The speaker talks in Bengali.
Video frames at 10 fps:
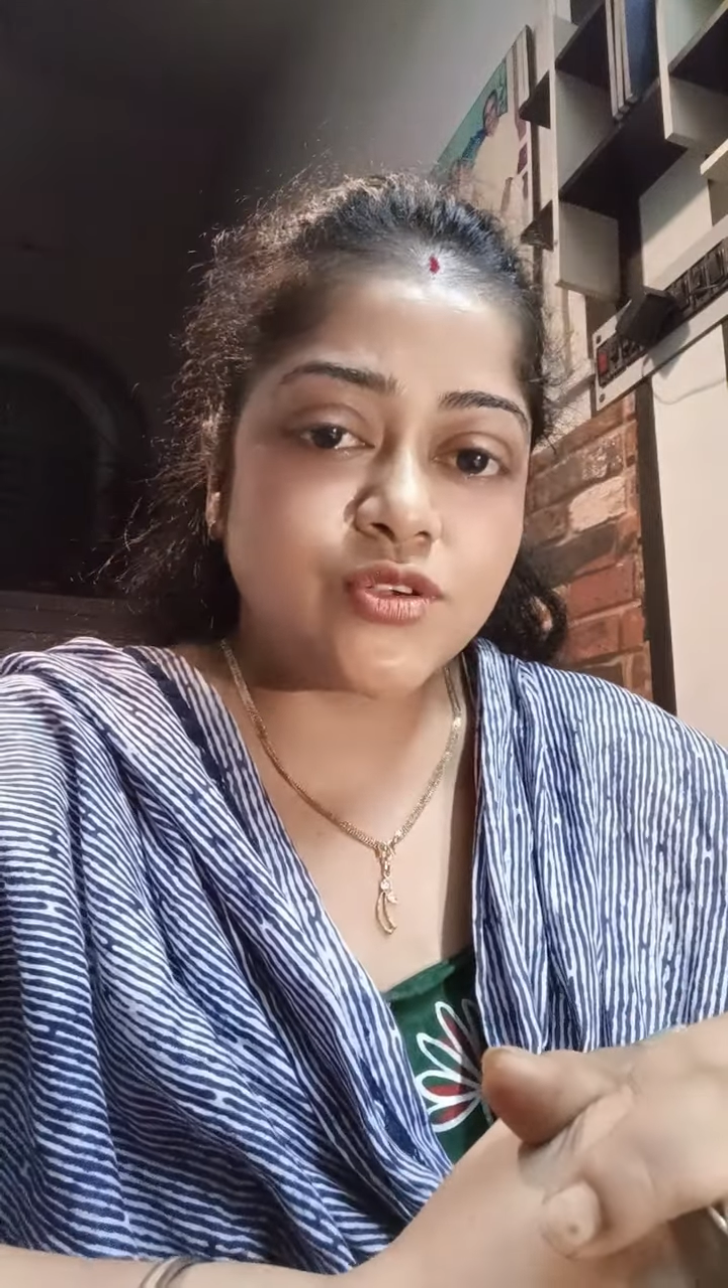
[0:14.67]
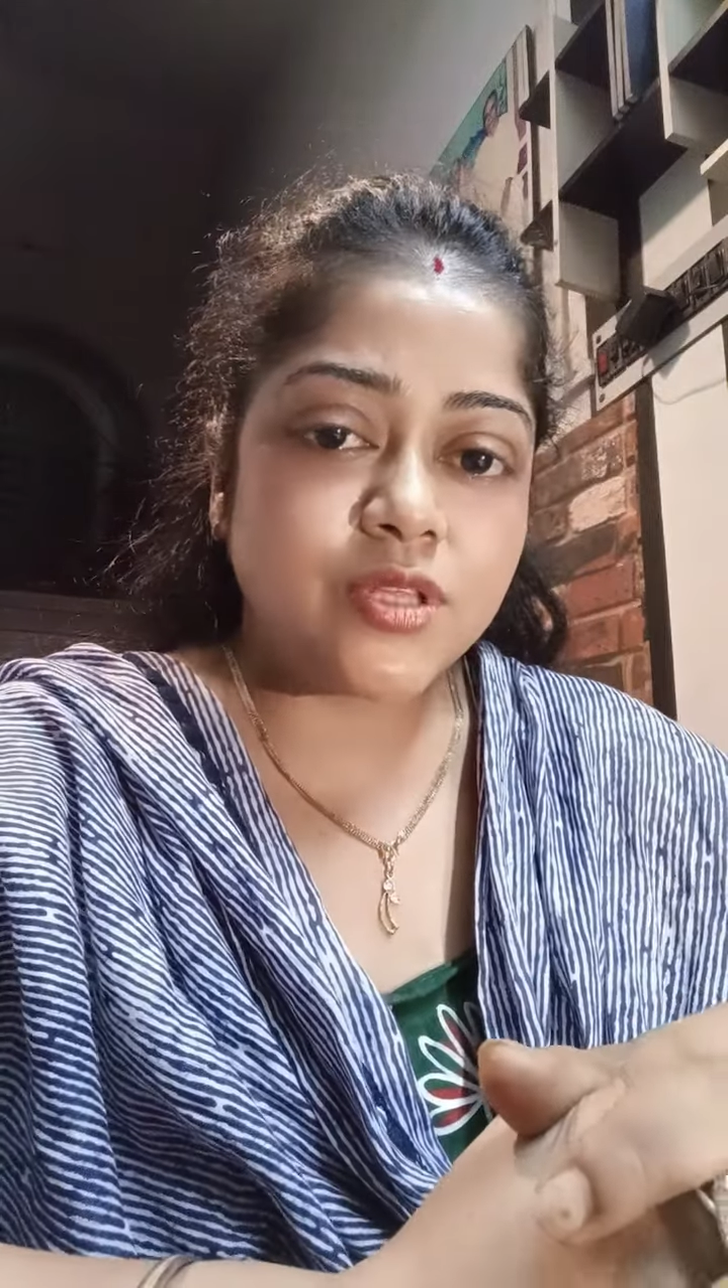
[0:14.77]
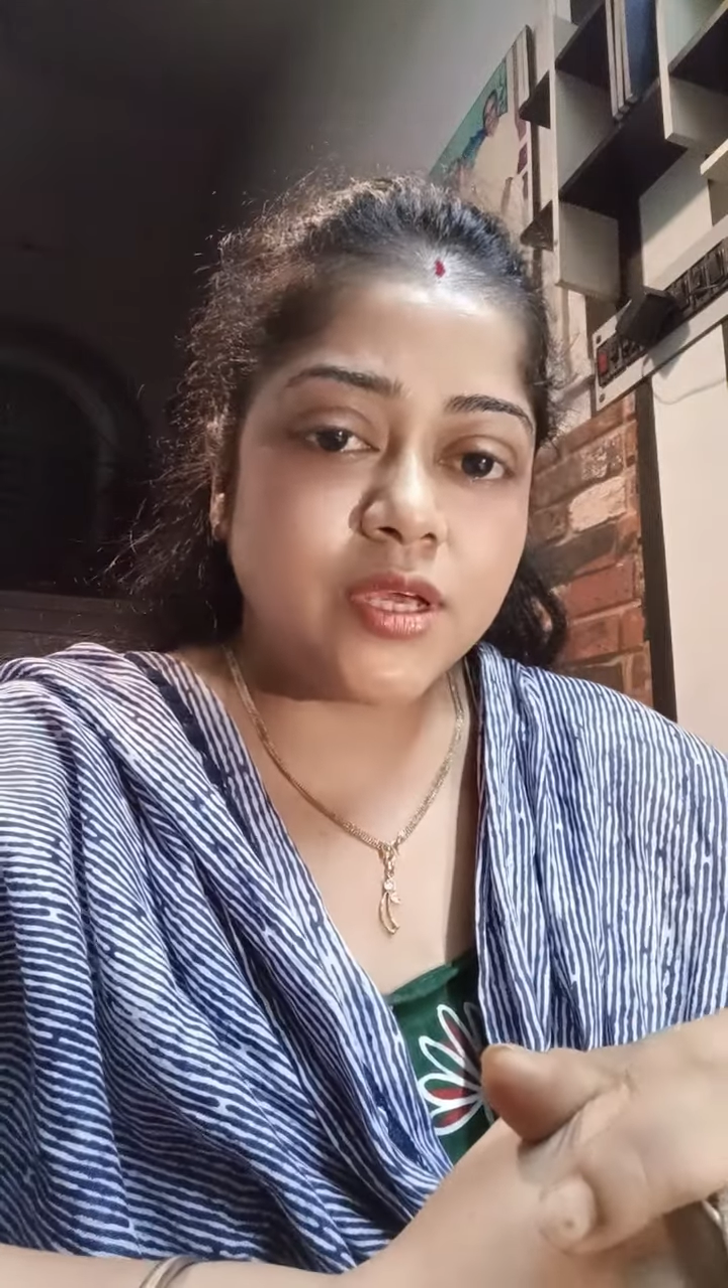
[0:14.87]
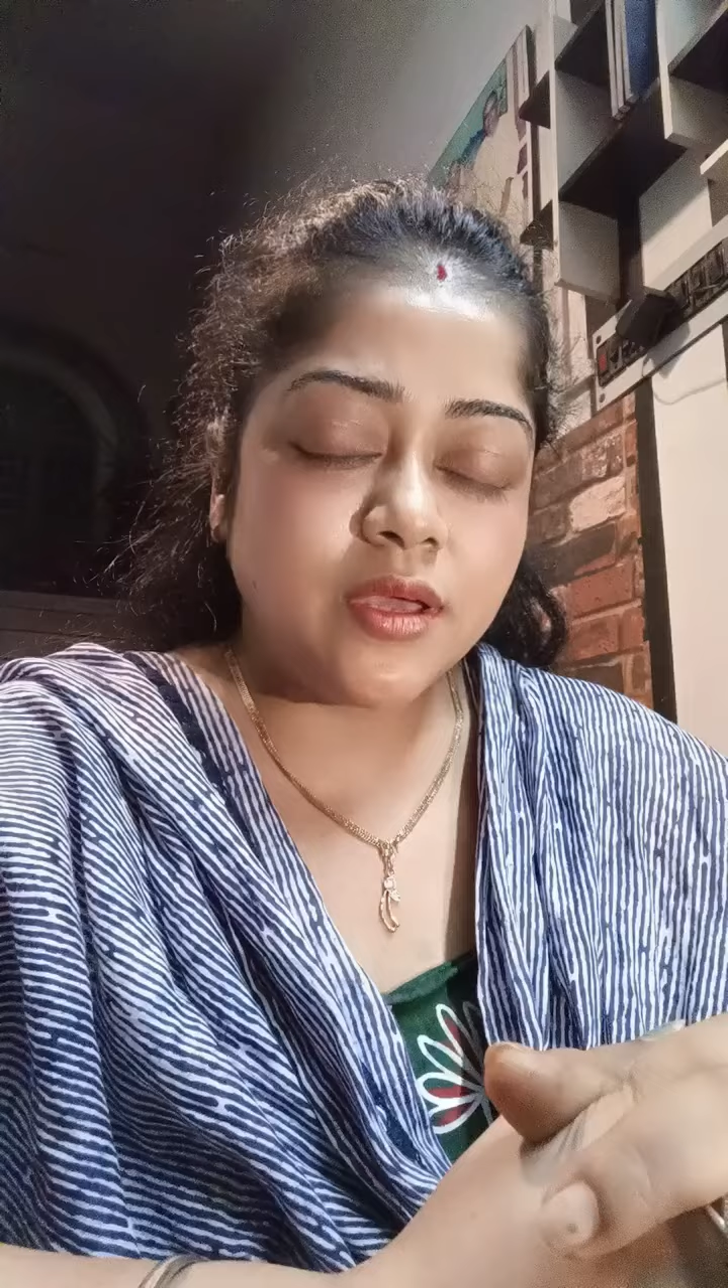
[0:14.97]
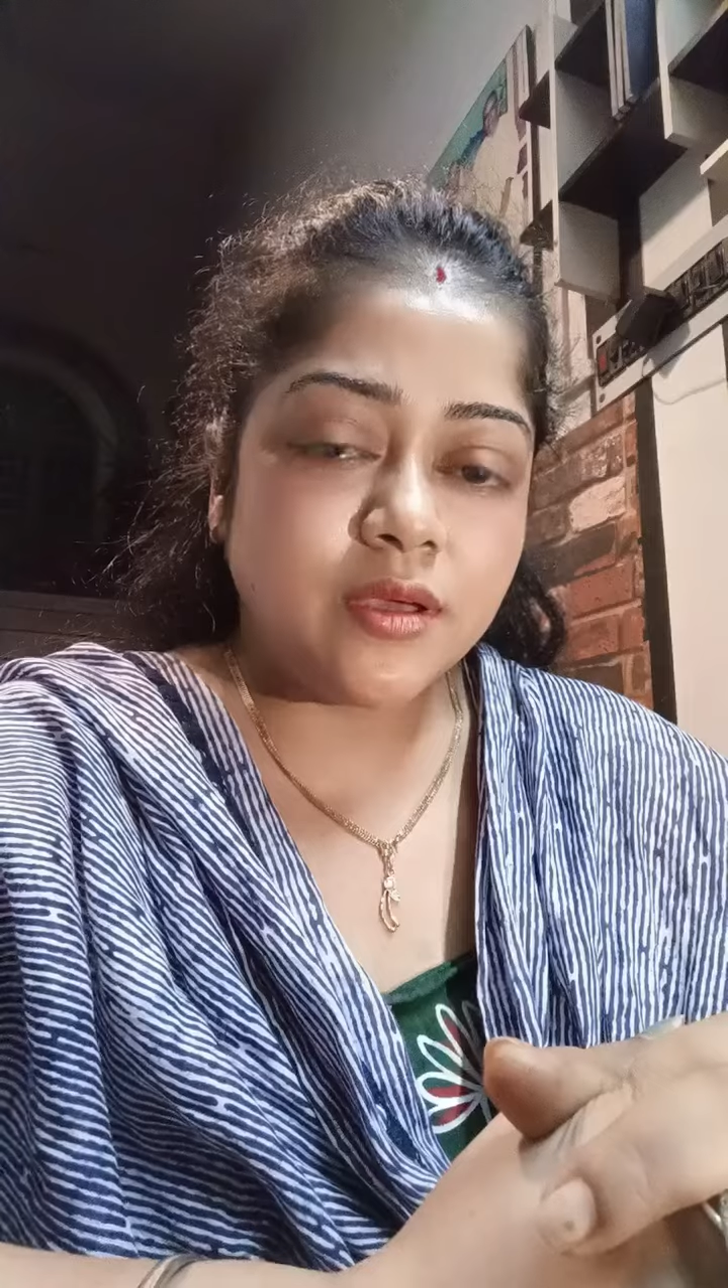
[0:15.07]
যদি